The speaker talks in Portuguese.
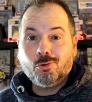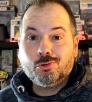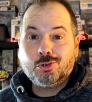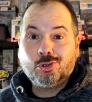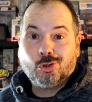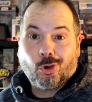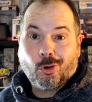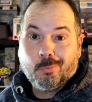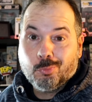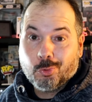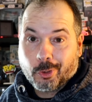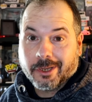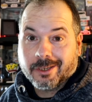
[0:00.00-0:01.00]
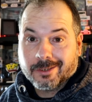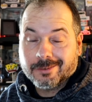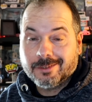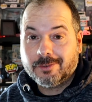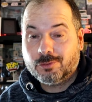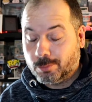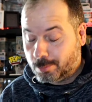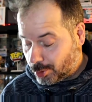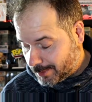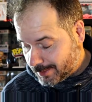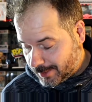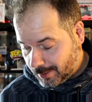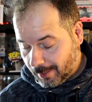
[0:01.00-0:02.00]
O Stormbreaker. Digo-vos uma
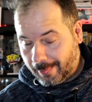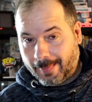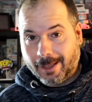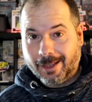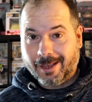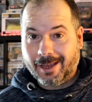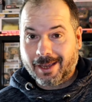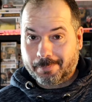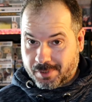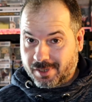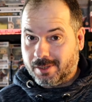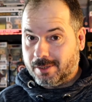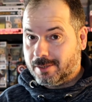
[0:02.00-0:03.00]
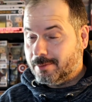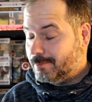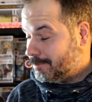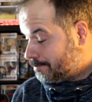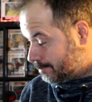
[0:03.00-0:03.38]
coisa, é pesadíssimo,